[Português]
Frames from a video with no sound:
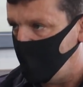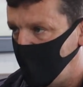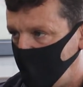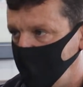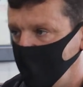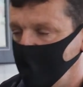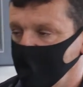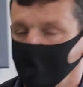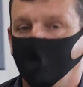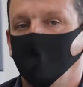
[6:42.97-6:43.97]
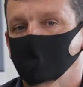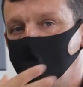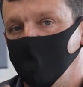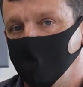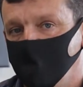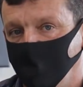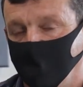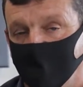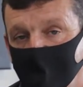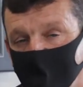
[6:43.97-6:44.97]
a minha, o meu jeito de
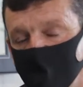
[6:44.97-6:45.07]
ver.